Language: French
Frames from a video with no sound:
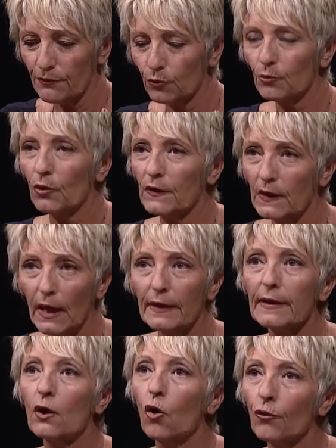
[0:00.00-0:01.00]
avons demandé à
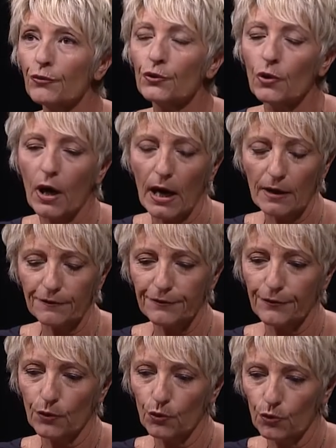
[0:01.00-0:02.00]
des grands
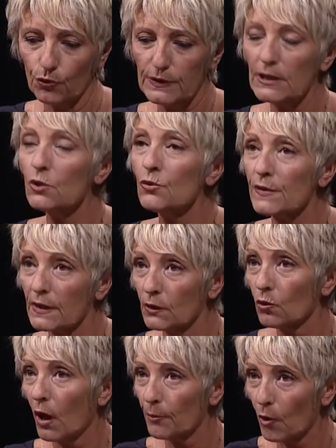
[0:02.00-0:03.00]
photographes euh, d'illustrer
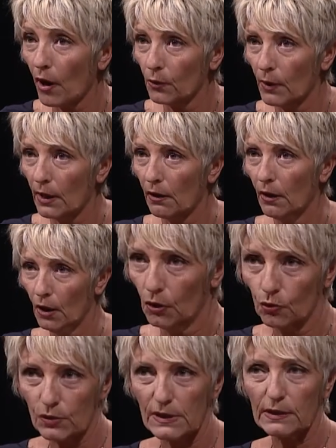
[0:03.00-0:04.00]
nos rapports annuels.
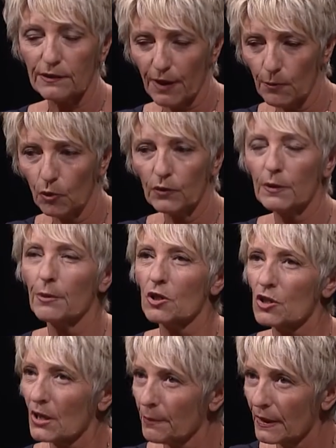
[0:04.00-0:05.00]
Donc c'était vraiment une
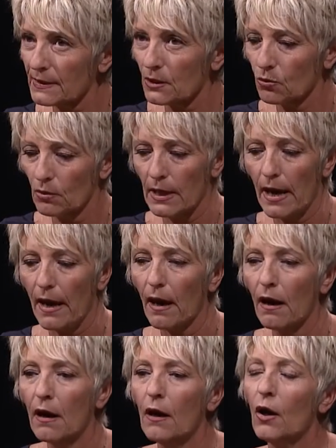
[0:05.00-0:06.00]
démarche très particulière.
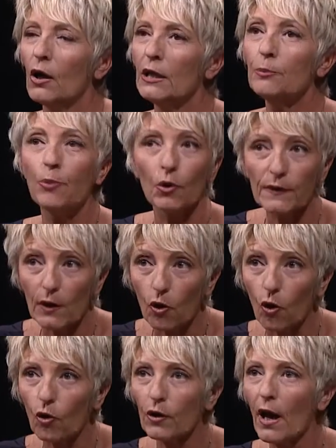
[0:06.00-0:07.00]
Ils portaient
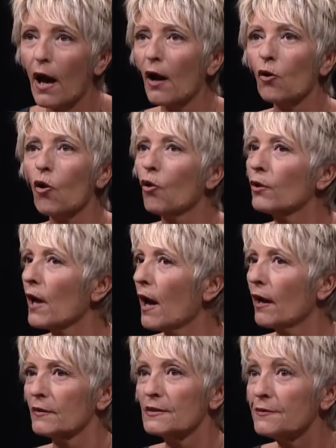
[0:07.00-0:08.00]
leur regard, leur
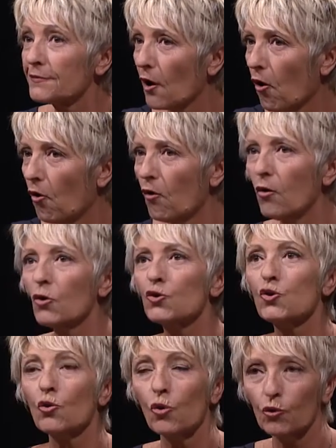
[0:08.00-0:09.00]
regard différent
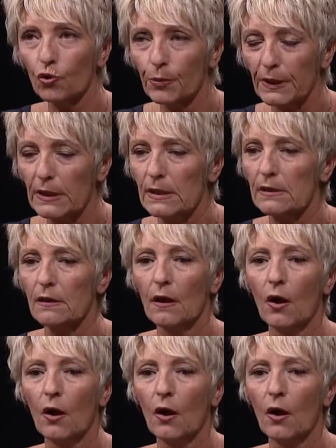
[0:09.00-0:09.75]
sur l'entreprise.